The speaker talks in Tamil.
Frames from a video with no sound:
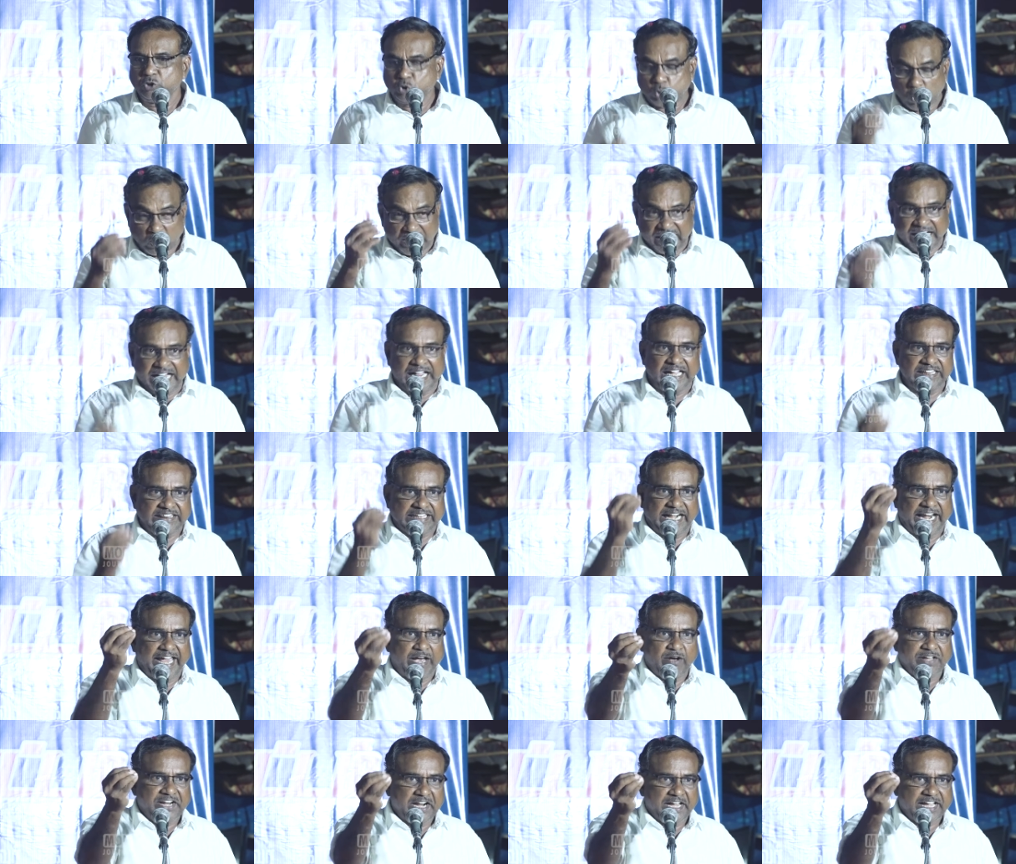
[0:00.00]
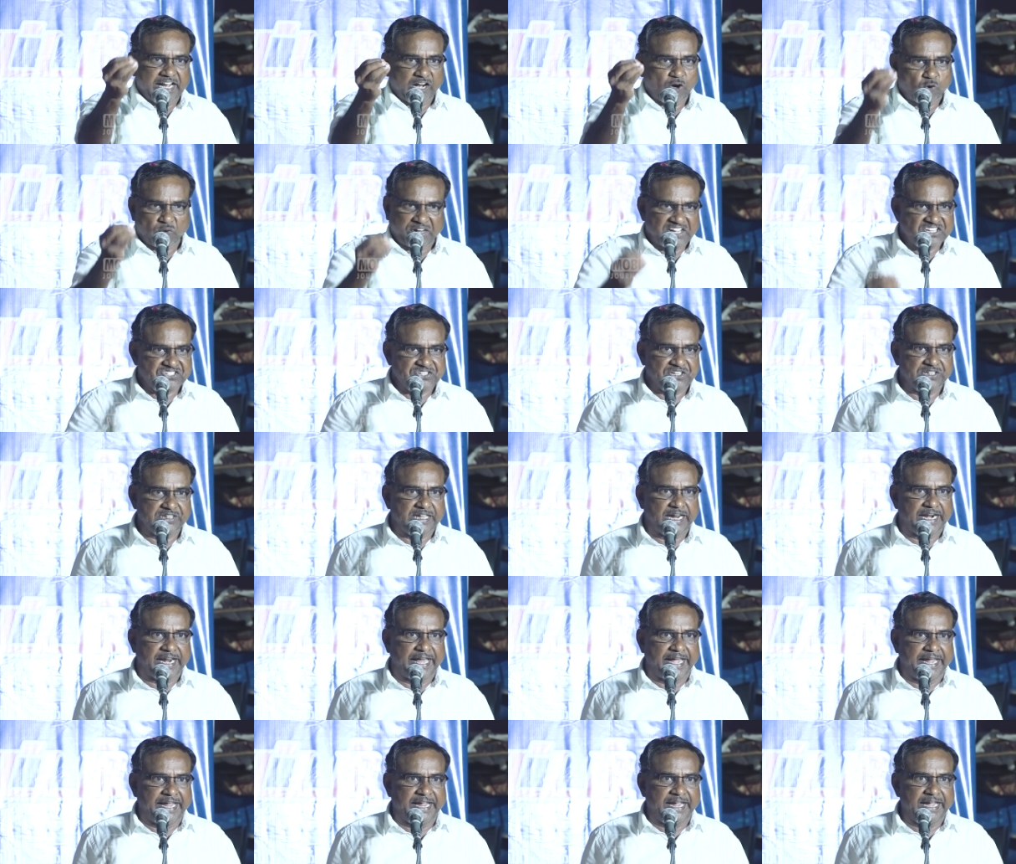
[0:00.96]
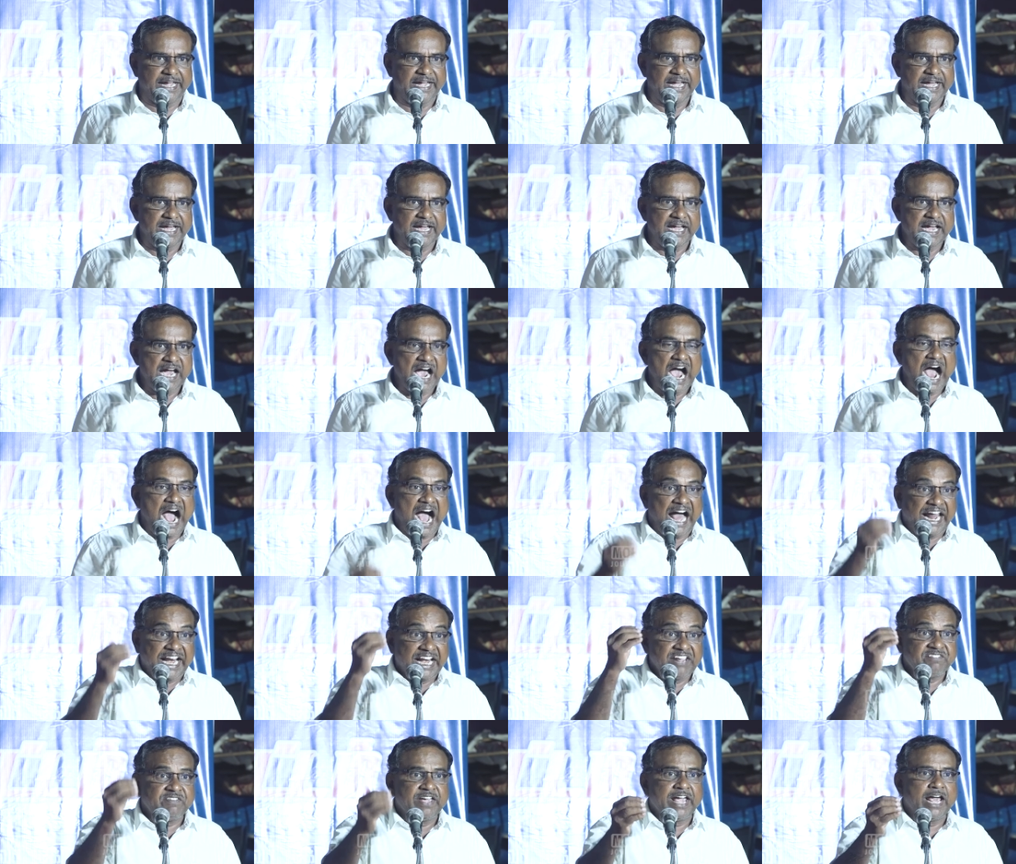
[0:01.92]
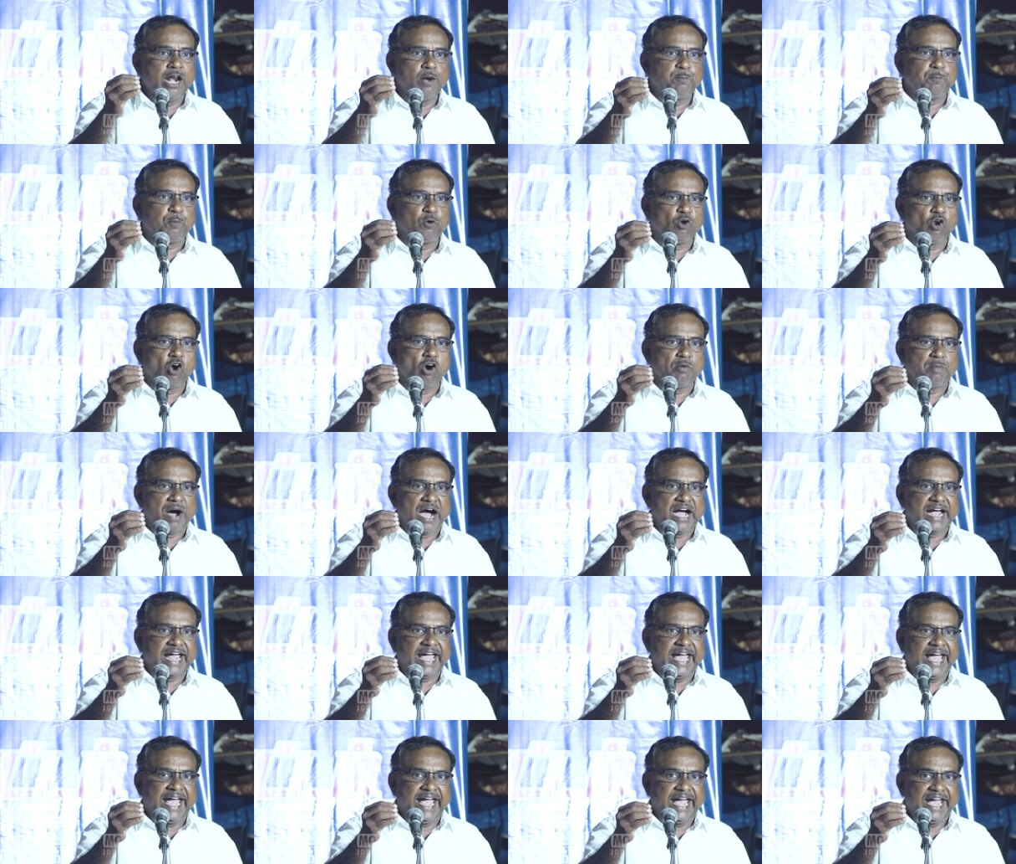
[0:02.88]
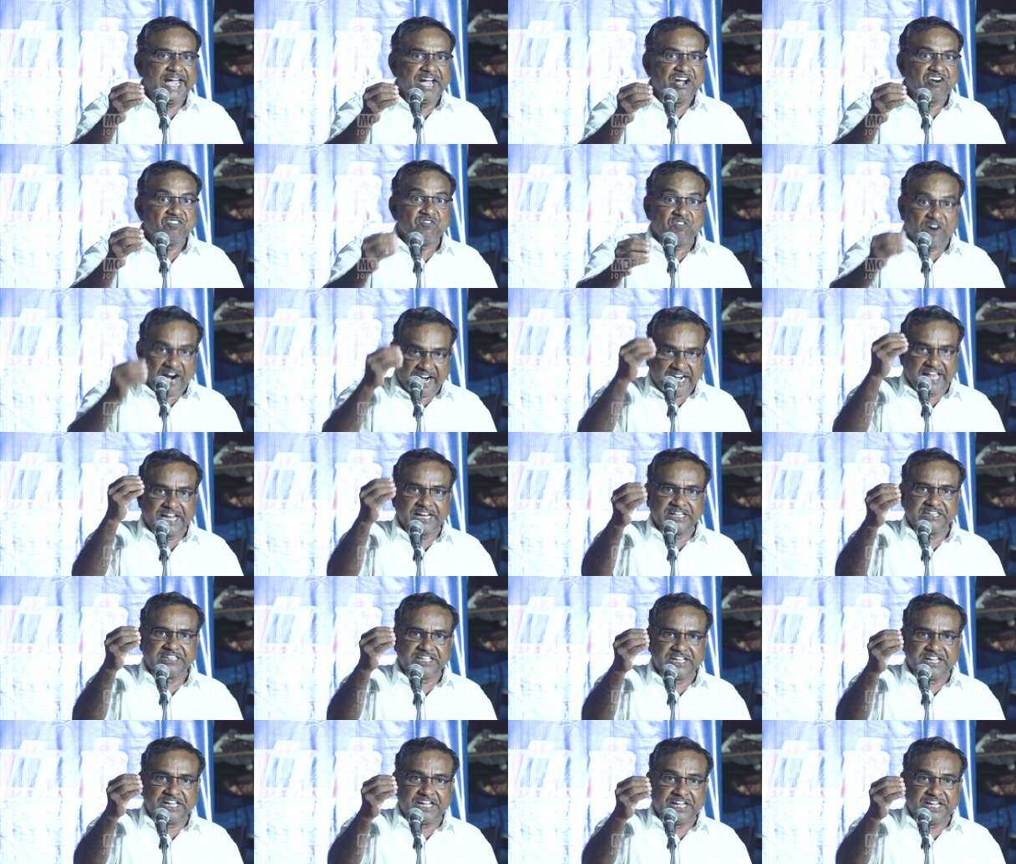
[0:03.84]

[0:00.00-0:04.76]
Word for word: தொடக்கத்தில் இருக்கக்கூடிய சிந்தனை அறிவியல் பூர்வமாக வளர்ந்து